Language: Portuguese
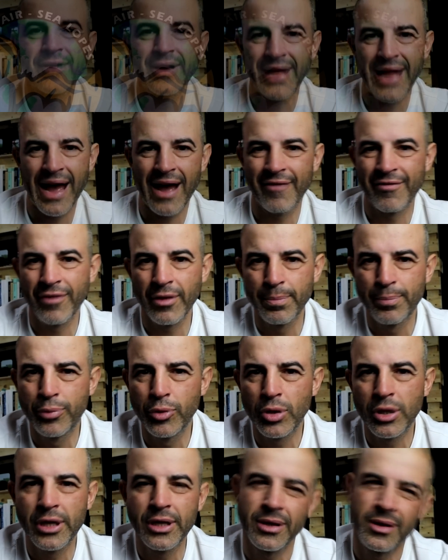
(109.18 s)
variável
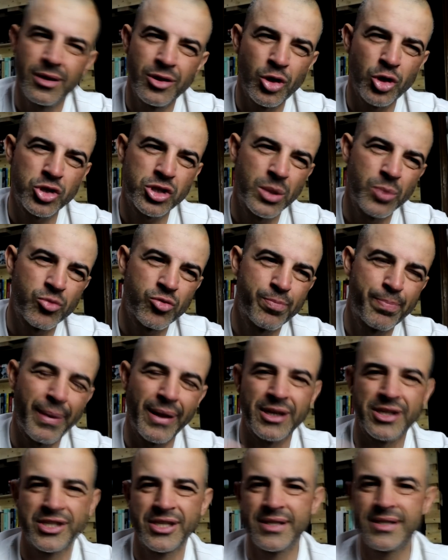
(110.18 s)
porque nós temos
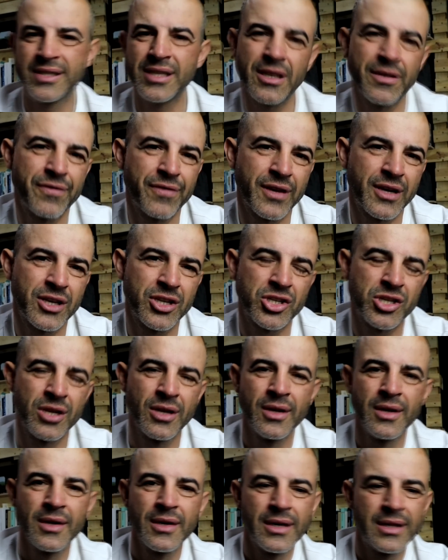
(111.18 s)
peles sensíveis,
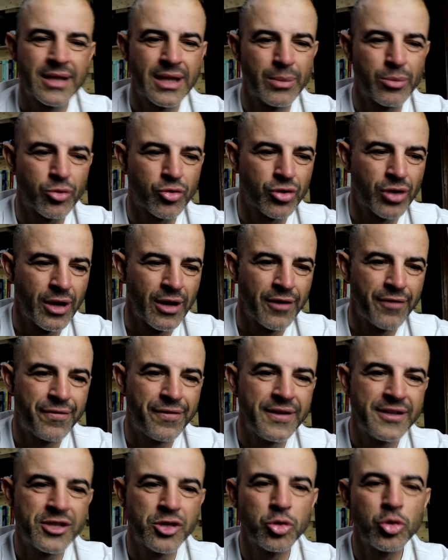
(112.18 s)
temos
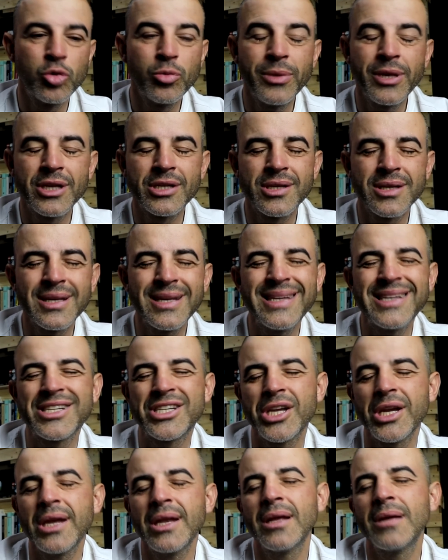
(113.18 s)
fisionomias
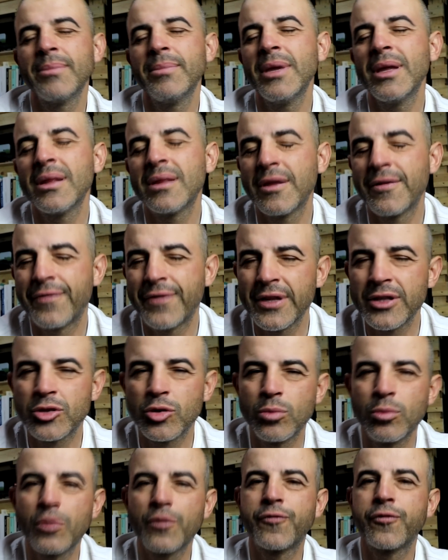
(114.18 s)
ligeiramente diferentes
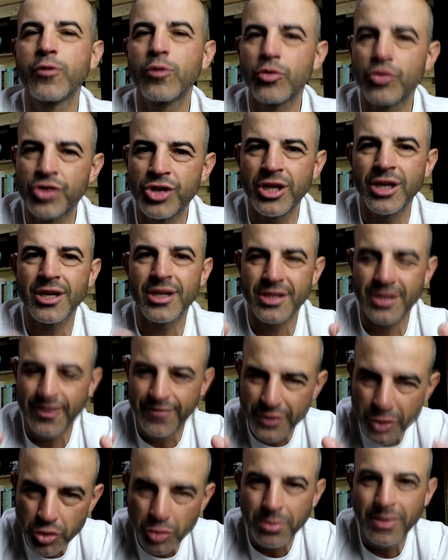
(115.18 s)
ou morfologias da
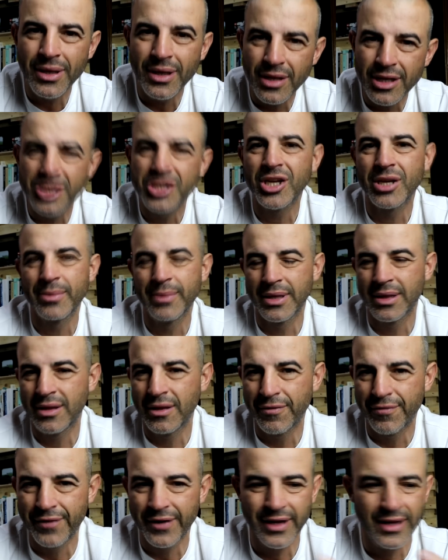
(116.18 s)
fisionomia ligeiramente
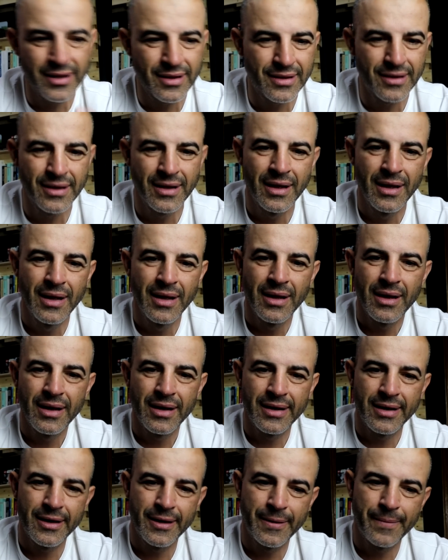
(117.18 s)
diferente.
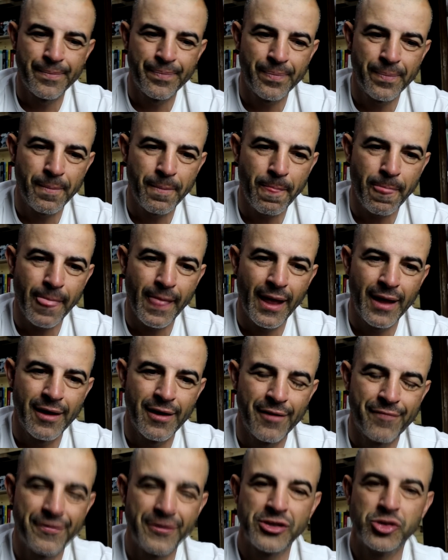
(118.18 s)

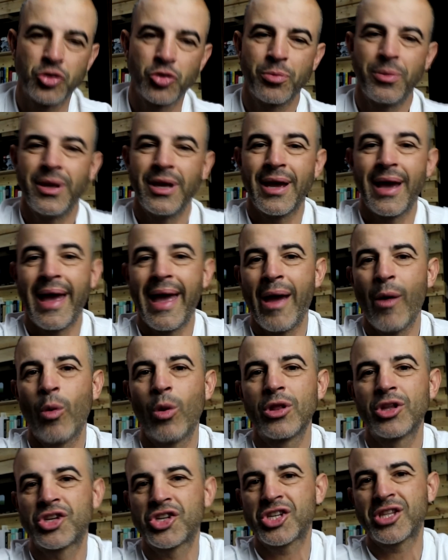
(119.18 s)
Eh, a fisionomia é
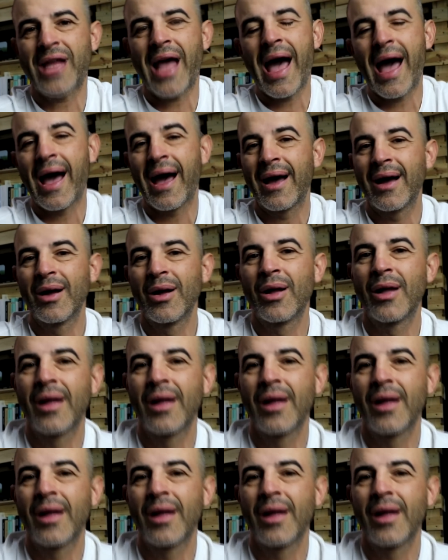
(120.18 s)
onde está a,